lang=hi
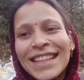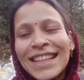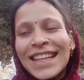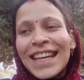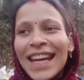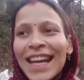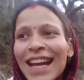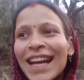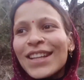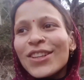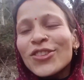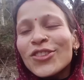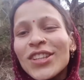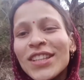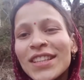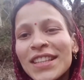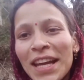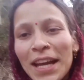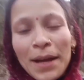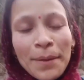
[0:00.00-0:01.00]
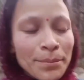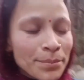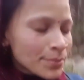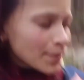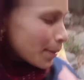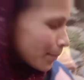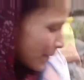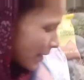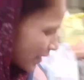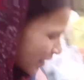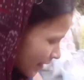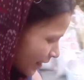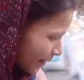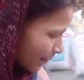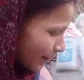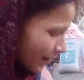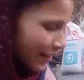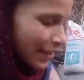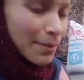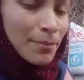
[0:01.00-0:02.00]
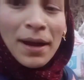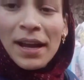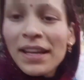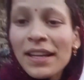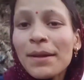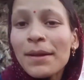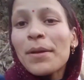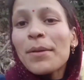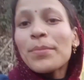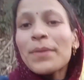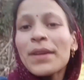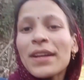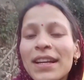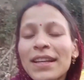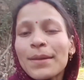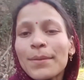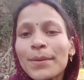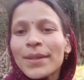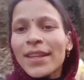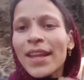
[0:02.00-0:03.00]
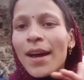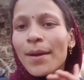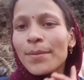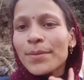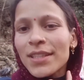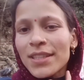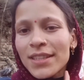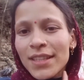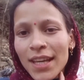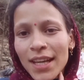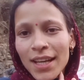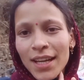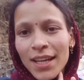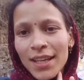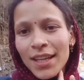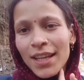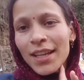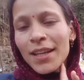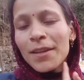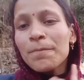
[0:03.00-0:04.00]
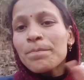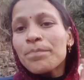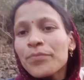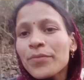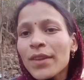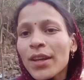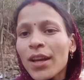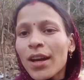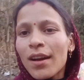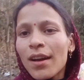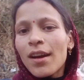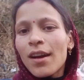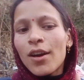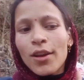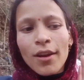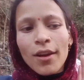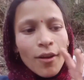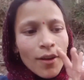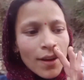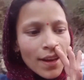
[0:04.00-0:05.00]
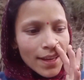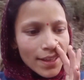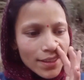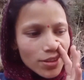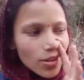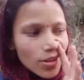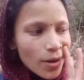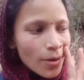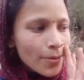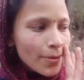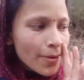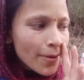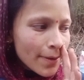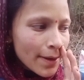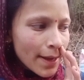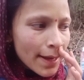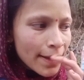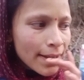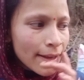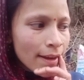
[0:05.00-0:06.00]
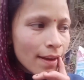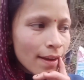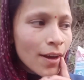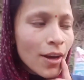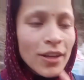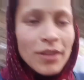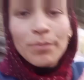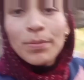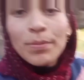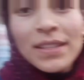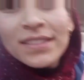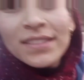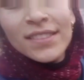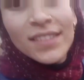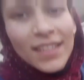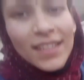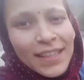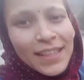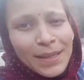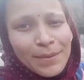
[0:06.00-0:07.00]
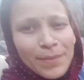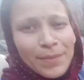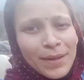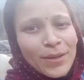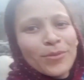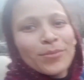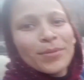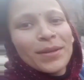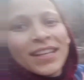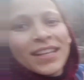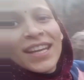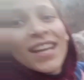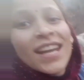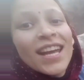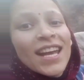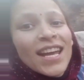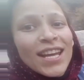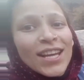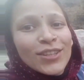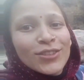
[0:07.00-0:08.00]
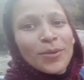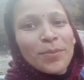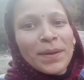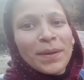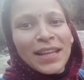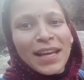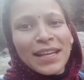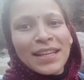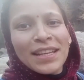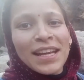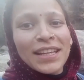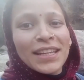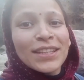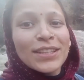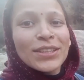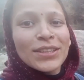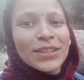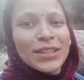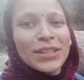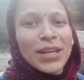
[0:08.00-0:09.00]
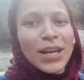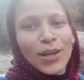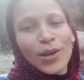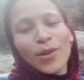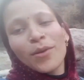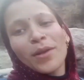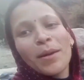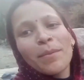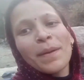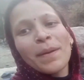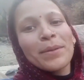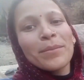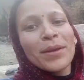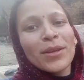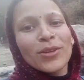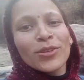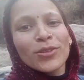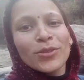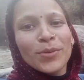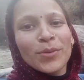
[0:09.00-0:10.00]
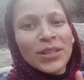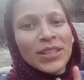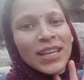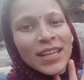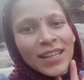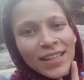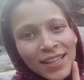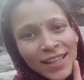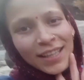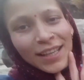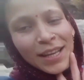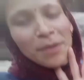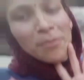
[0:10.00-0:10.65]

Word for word: ठीक है तो चलते हैं हम हमने कट्टे भर दे माही ने भी अपना कट्टा भर दिया आप चलते हैं घर के लिए और एक दो राउंड और आएंगे ये से चलेगी बेकूफ लड़की इसको पता ही नहीं है कि कितने ठंड हो रहा पानी मेरे को तो बहुत ठंड लग रही